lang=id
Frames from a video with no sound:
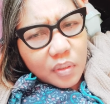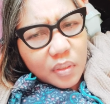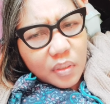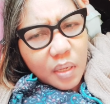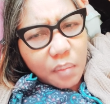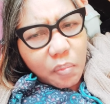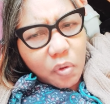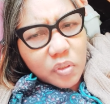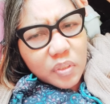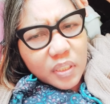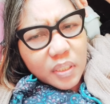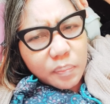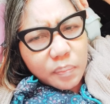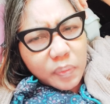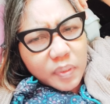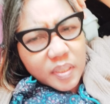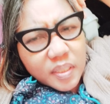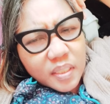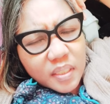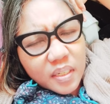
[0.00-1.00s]
yang mau jadi
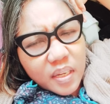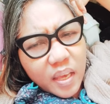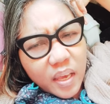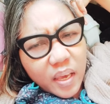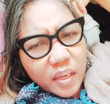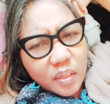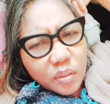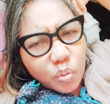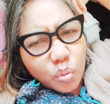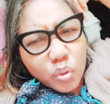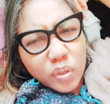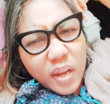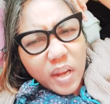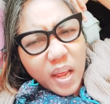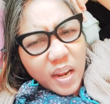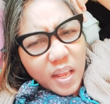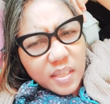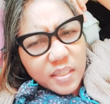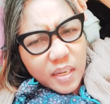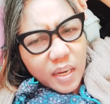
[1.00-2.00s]
presiden
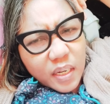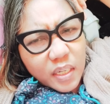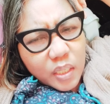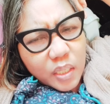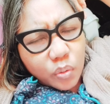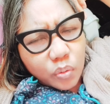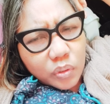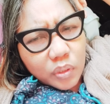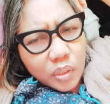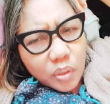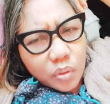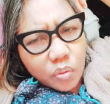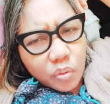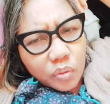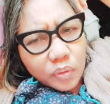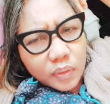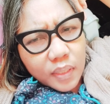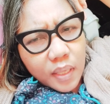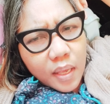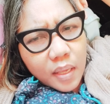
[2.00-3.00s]
udahlah jangan
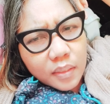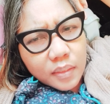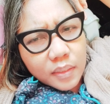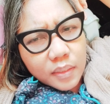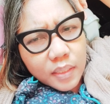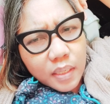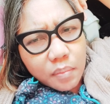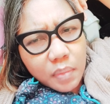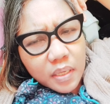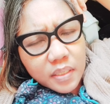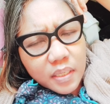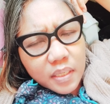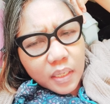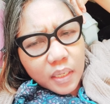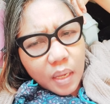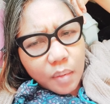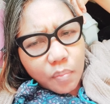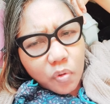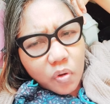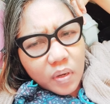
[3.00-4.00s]
ikut-ikutan diam aja
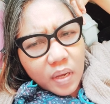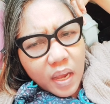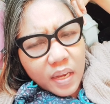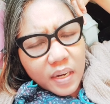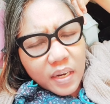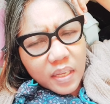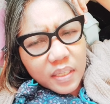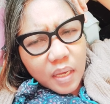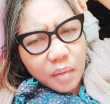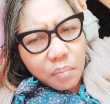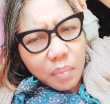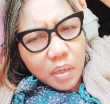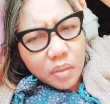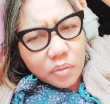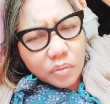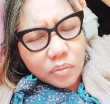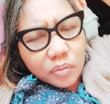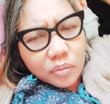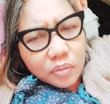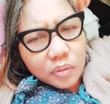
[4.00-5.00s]
kamu nggak ada yang
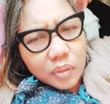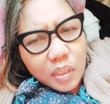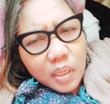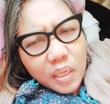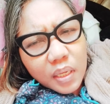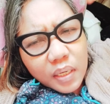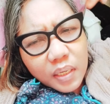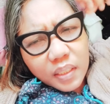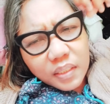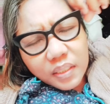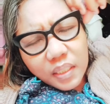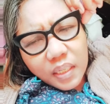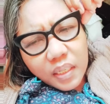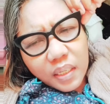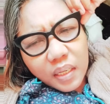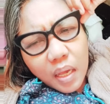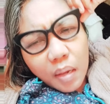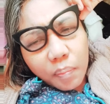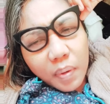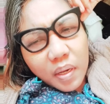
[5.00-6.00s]
mau
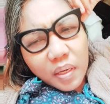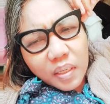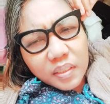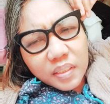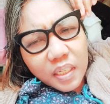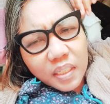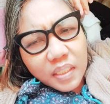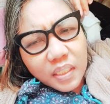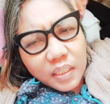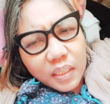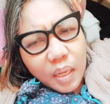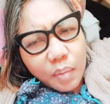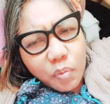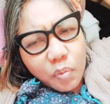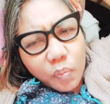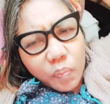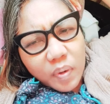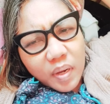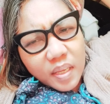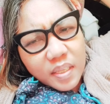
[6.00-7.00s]
ngeja apa ngejadiin
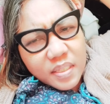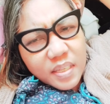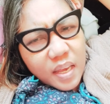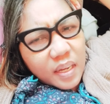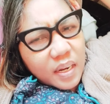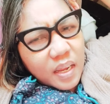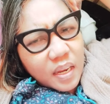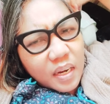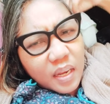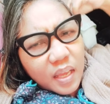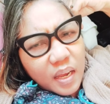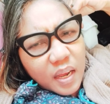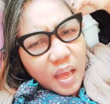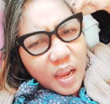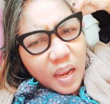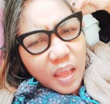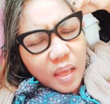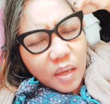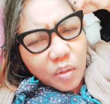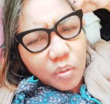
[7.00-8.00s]
kamu pengacara lah
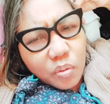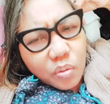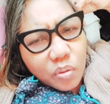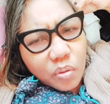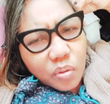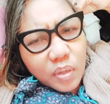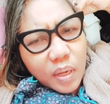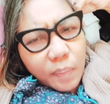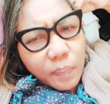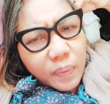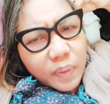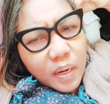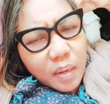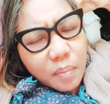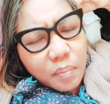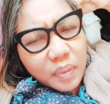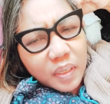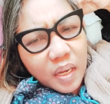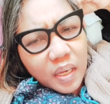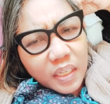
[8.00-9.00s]
nggak laku nggak pernah
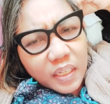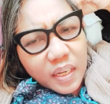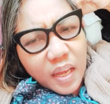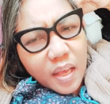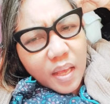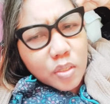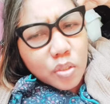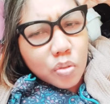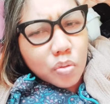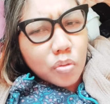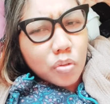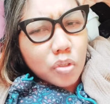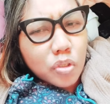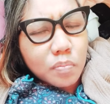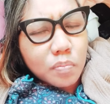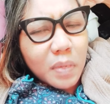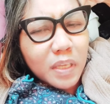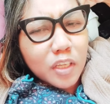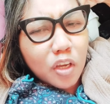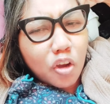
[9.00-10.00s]
menangin kasus
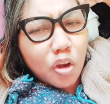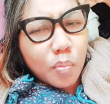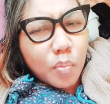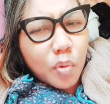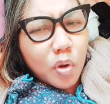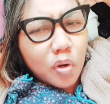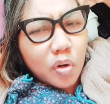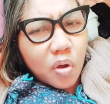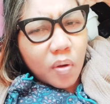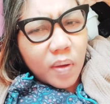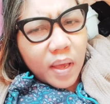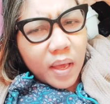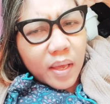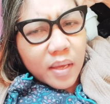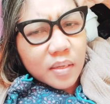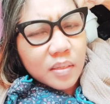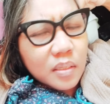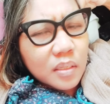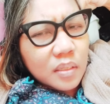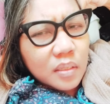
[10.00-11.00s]
banyak ngomong doang